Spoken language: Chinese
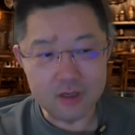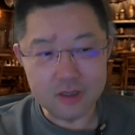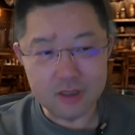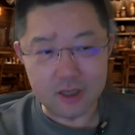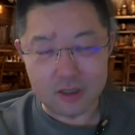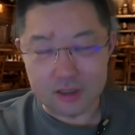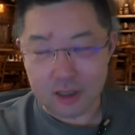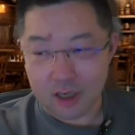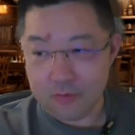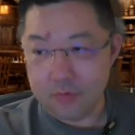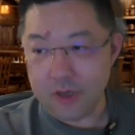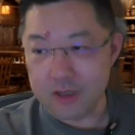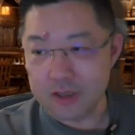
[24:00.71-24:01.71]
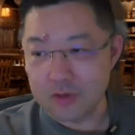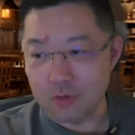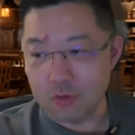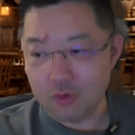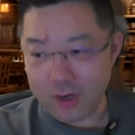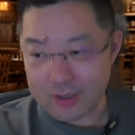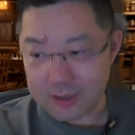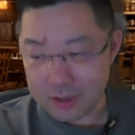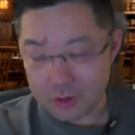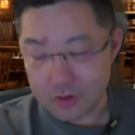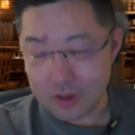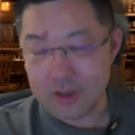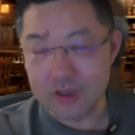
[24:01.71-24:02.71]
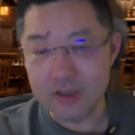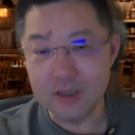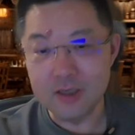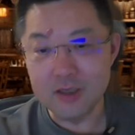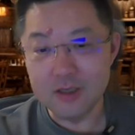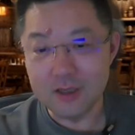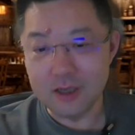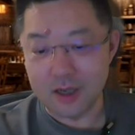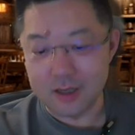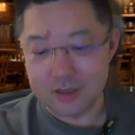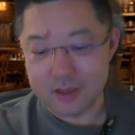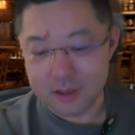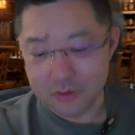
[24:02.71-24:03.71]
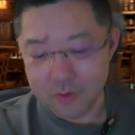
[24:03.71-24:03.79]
这个成本是无法接受的。啊，因